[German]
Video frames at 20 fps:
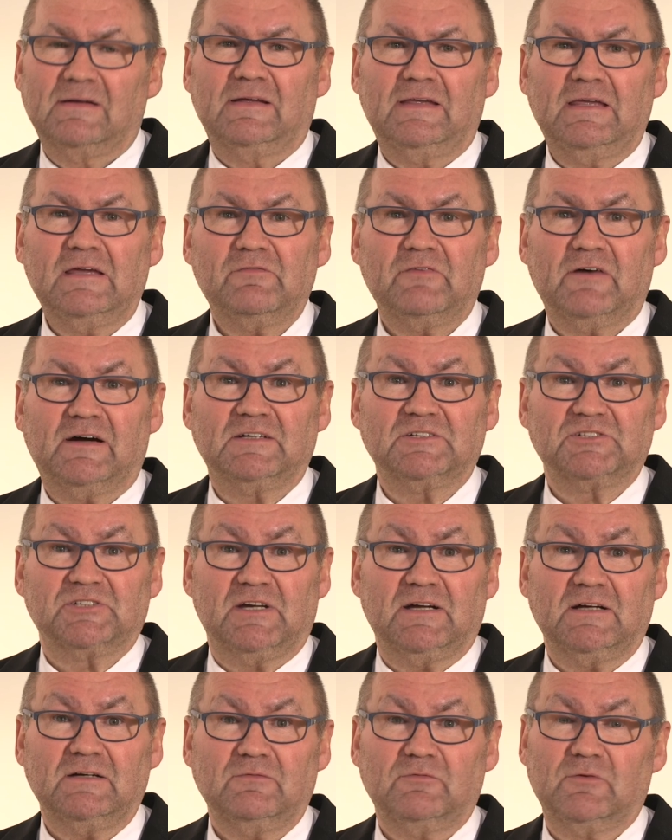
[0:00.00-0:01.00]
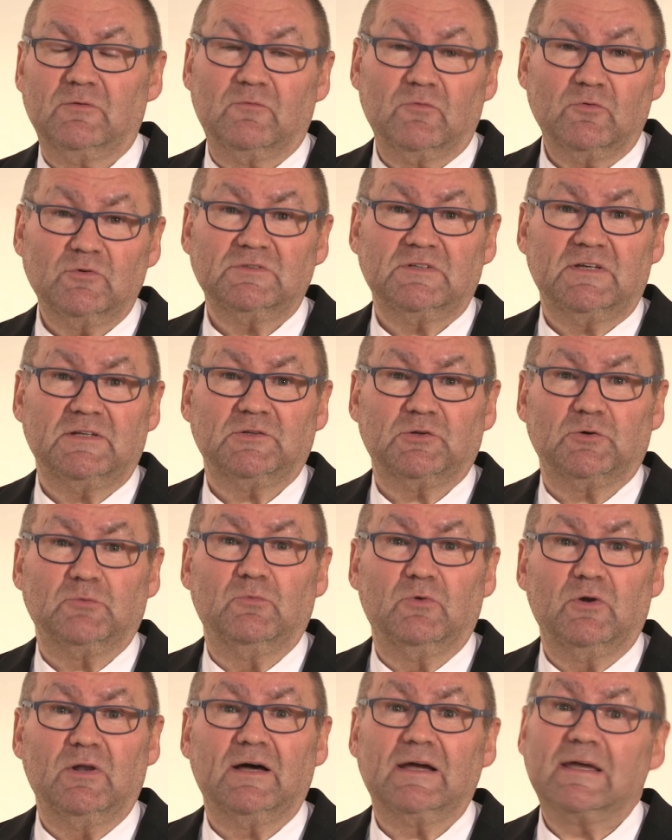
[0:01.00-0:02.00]
Ihr Franz Scher vom Wohnzentrum
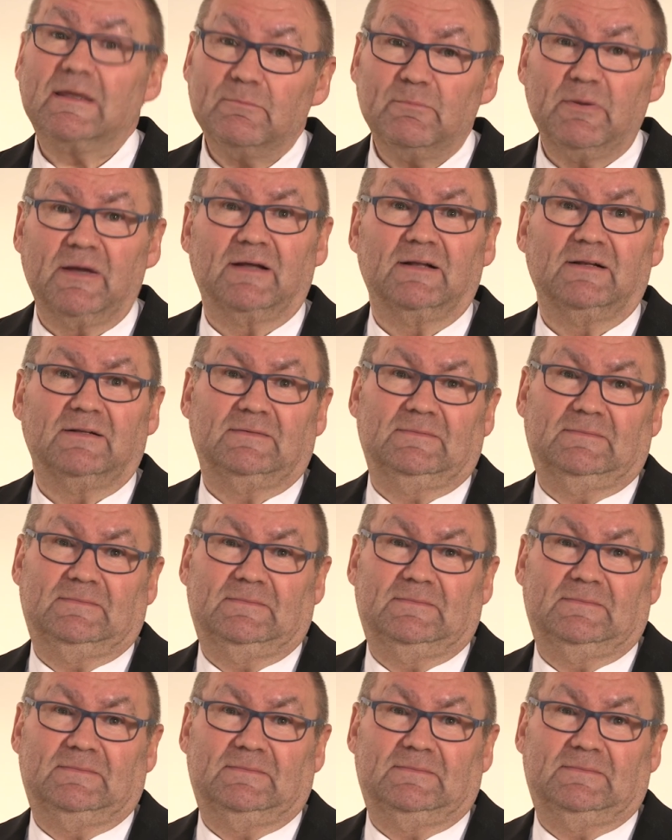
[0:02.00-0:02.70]
Müller in Bengel.